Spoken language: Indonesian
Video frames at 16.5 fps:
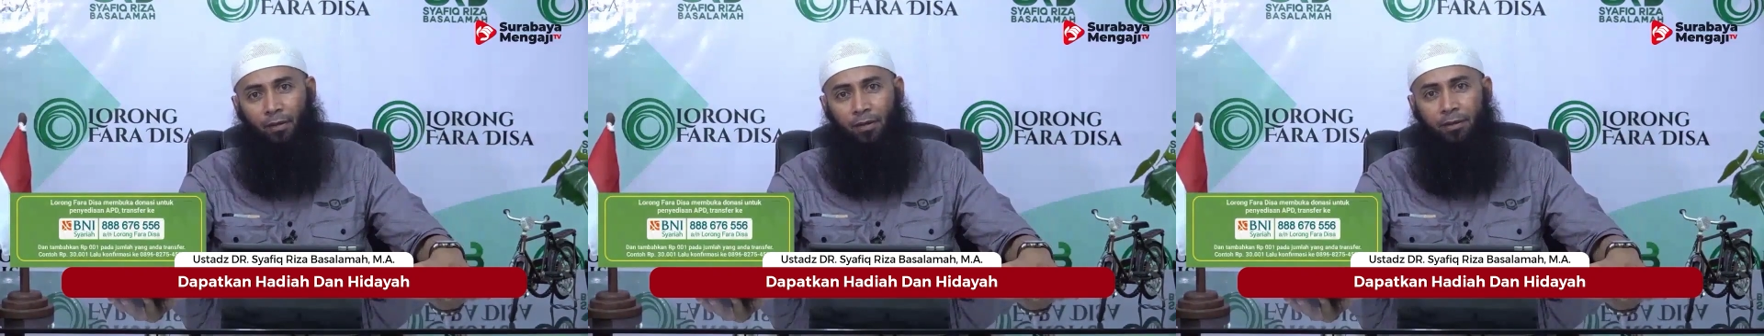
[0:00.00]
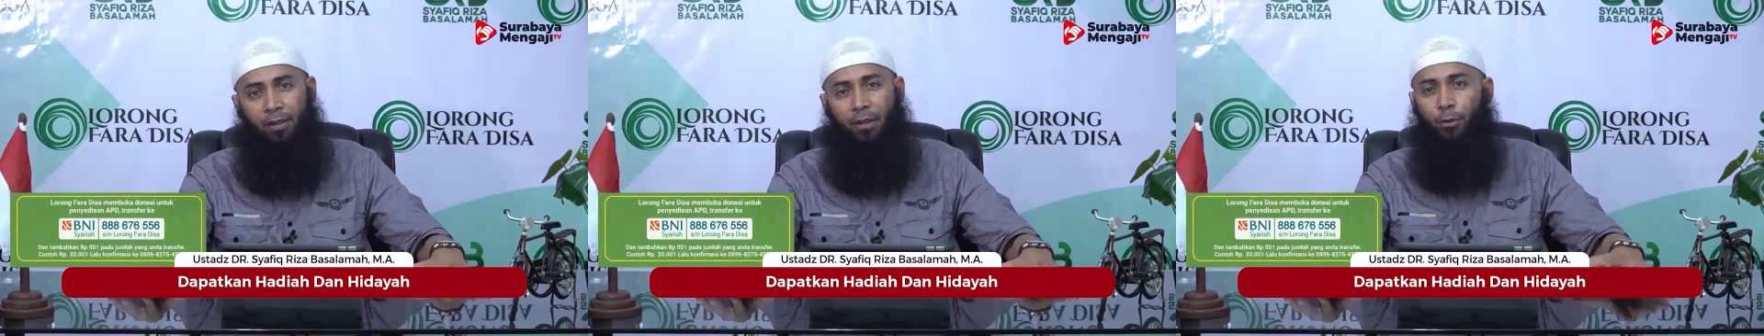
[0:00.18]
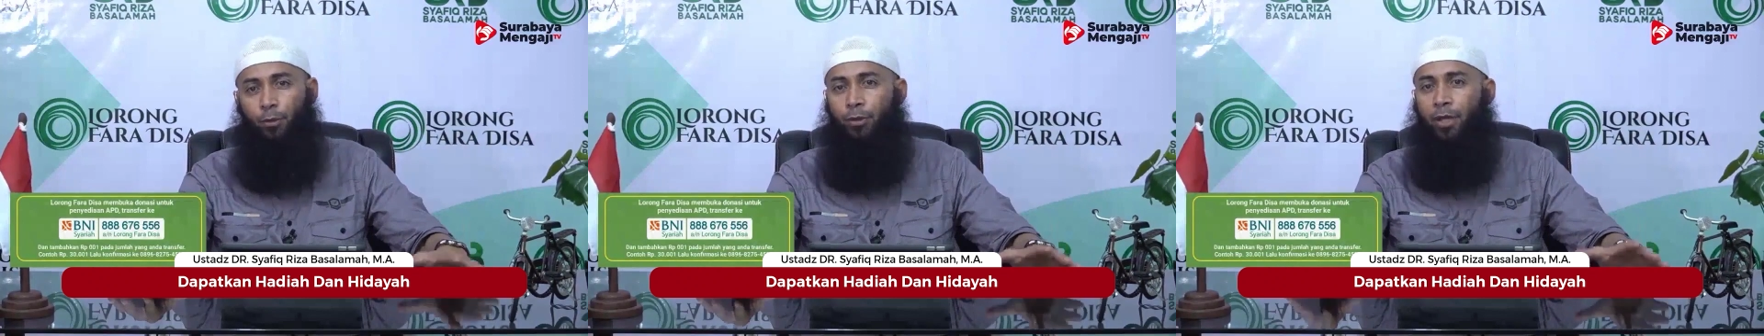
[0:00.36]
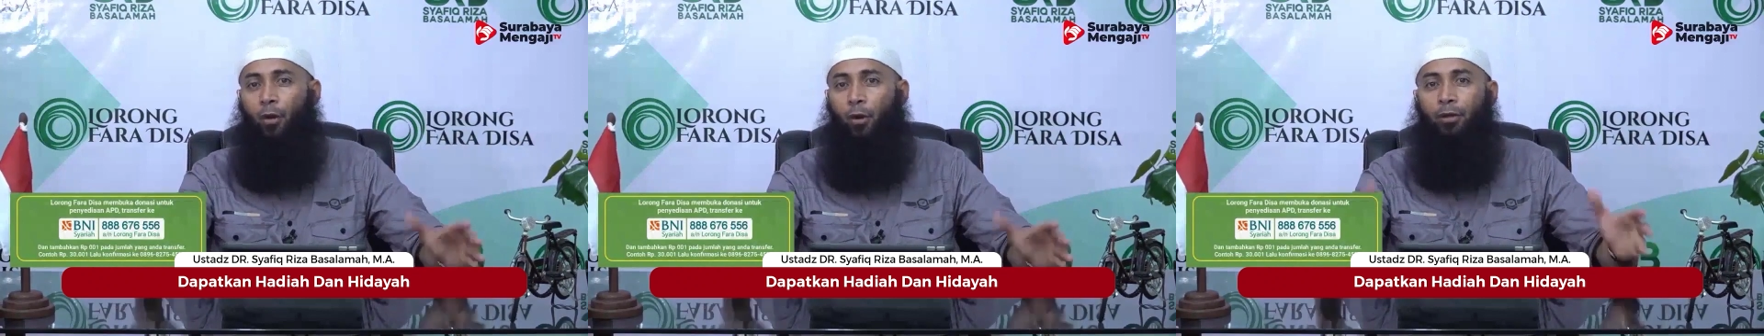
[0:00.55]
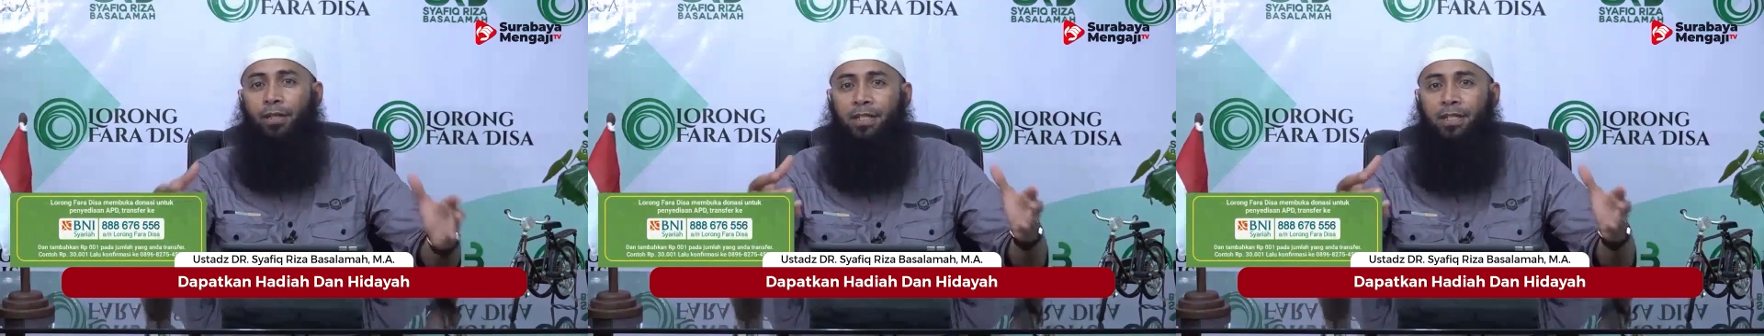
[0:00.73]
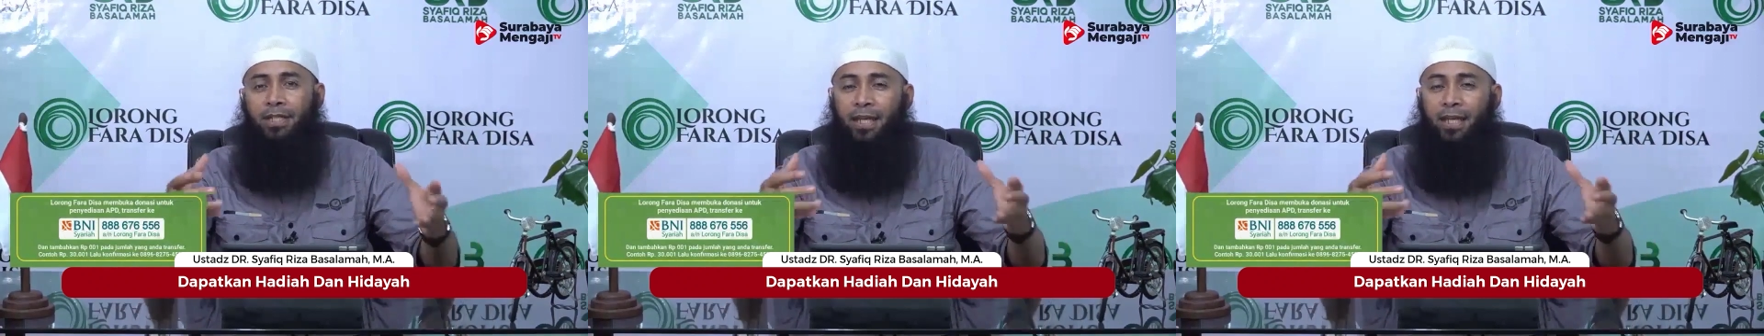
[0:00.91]
Tentunya
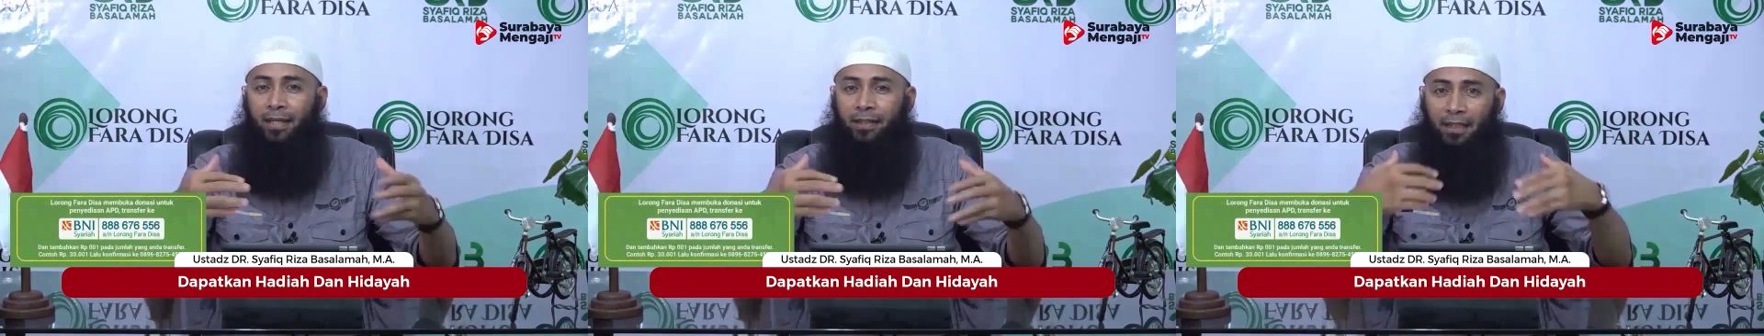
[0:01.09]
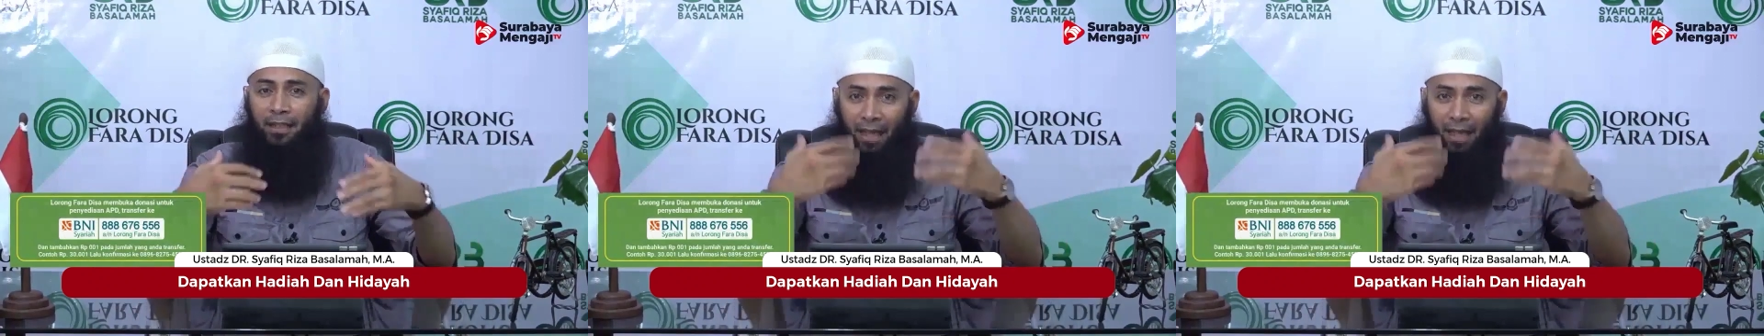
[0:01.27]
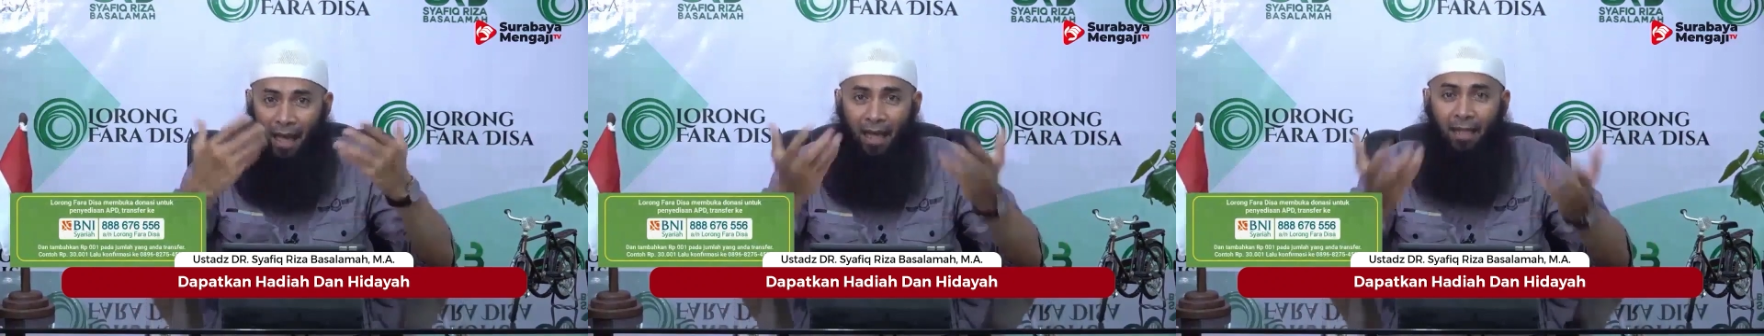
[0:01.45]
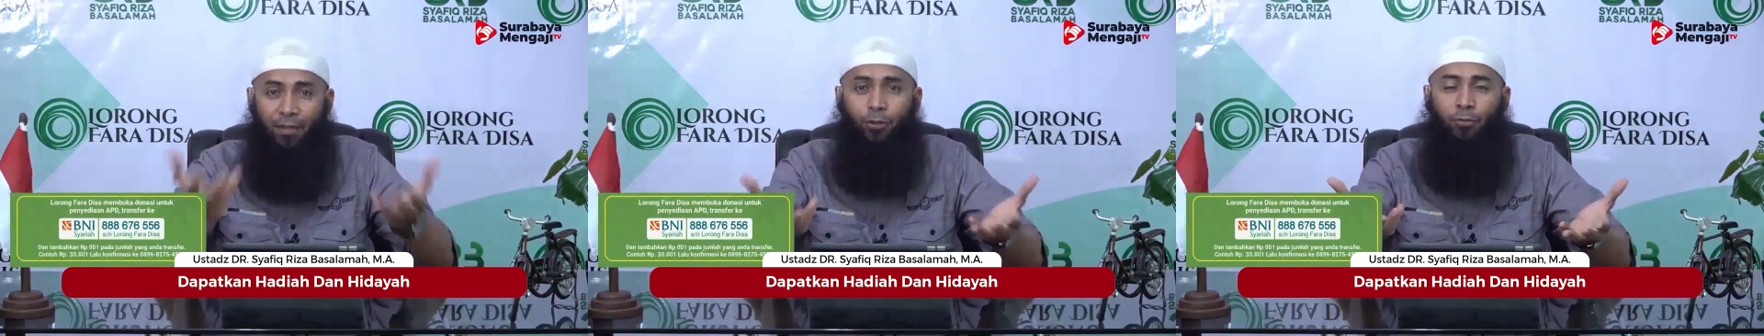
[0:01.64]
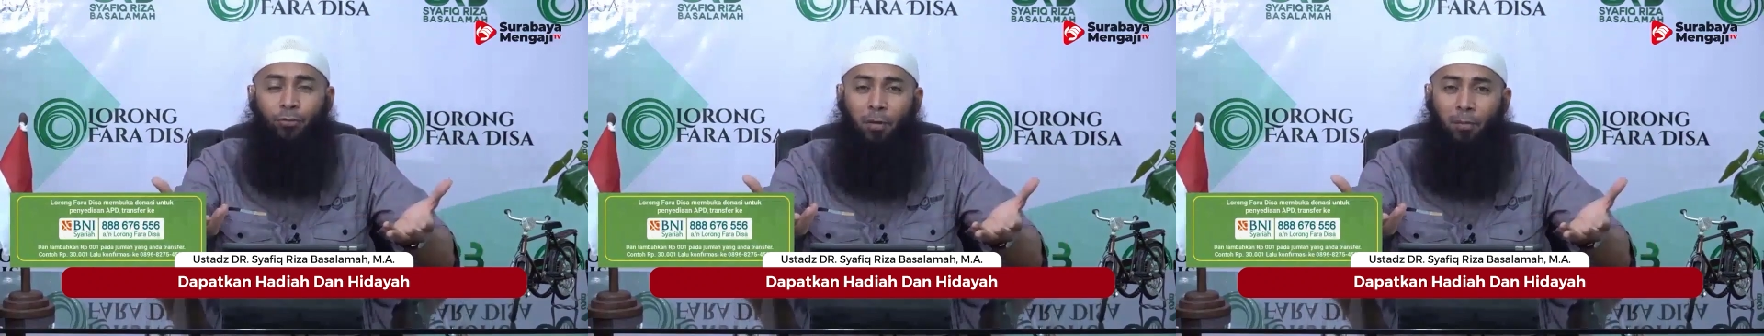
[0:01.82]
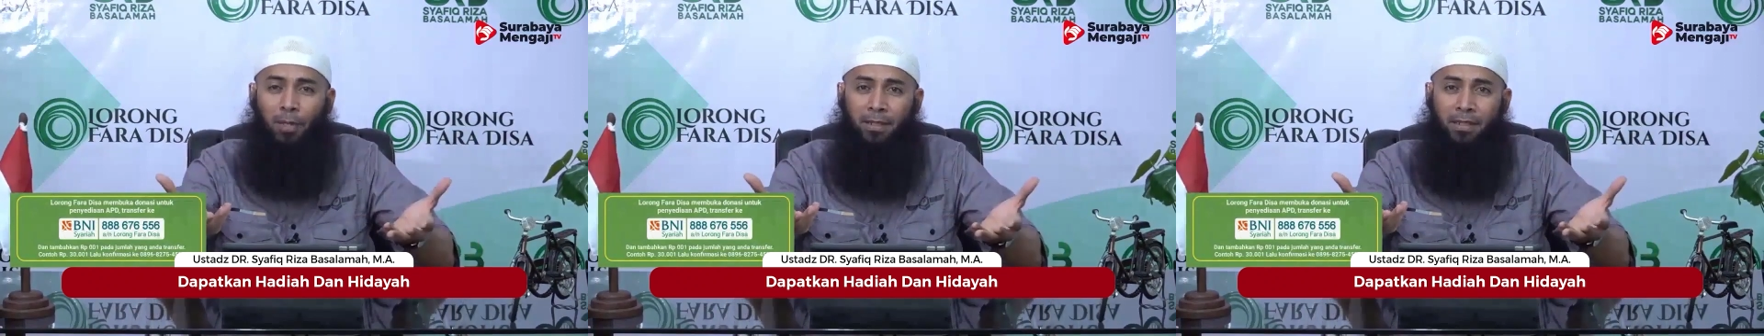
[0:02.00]
kondisinya ketika
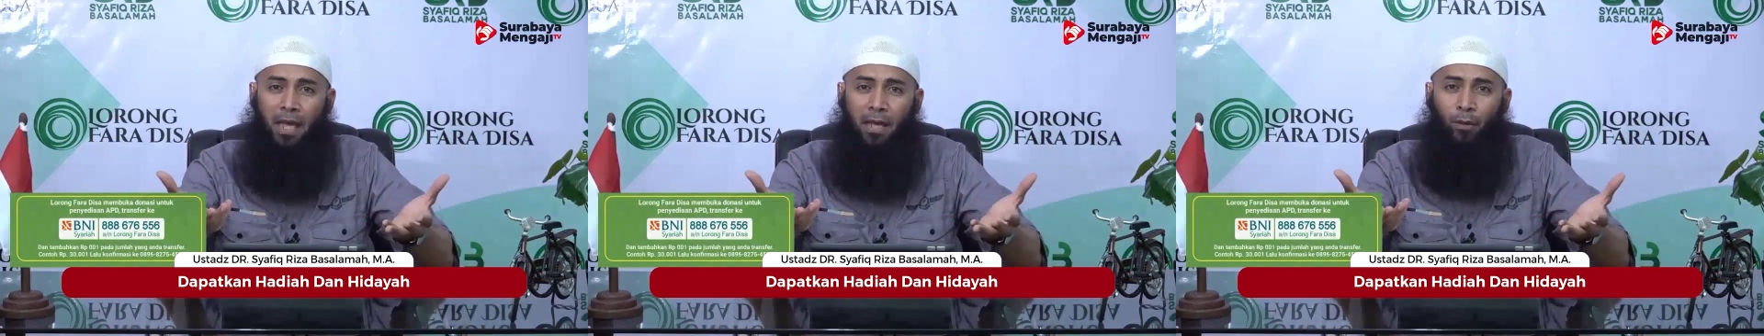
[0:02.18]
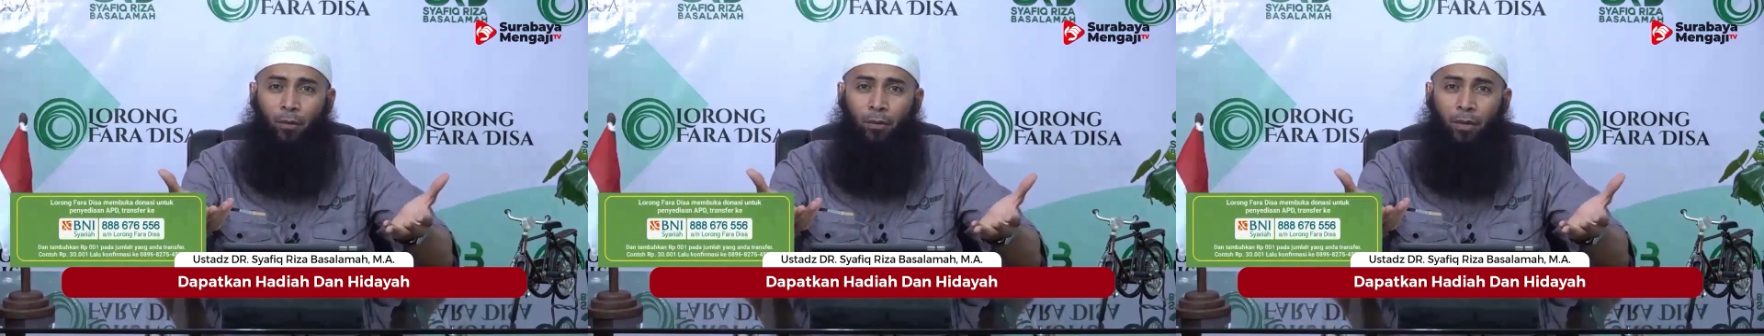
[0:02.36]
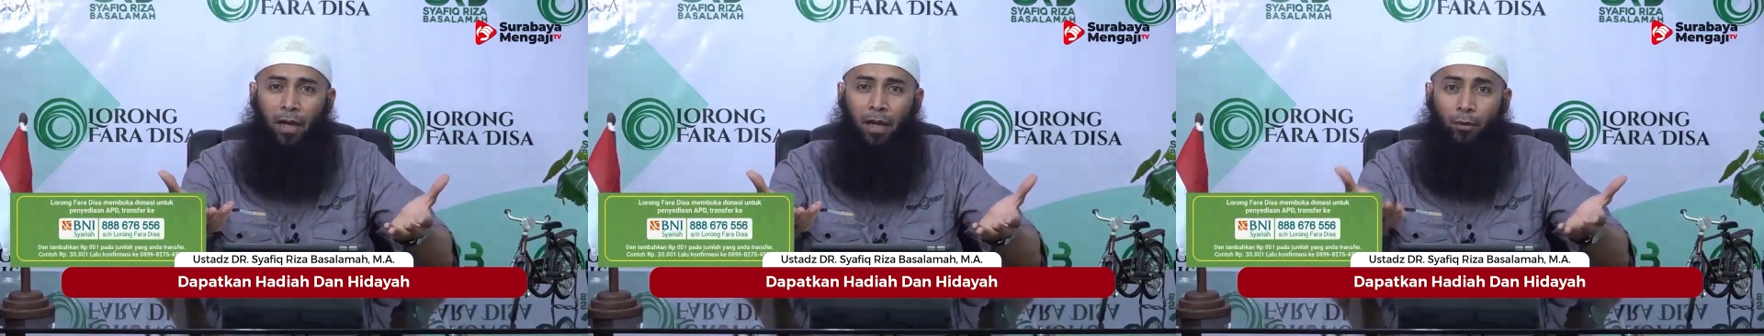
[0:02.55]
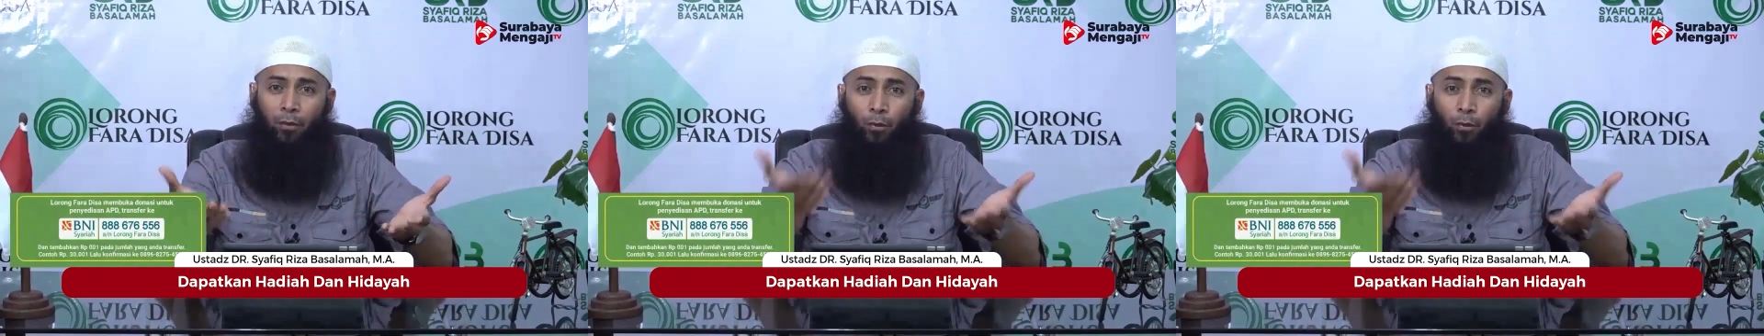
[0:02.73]
antum membaca Al-Quran,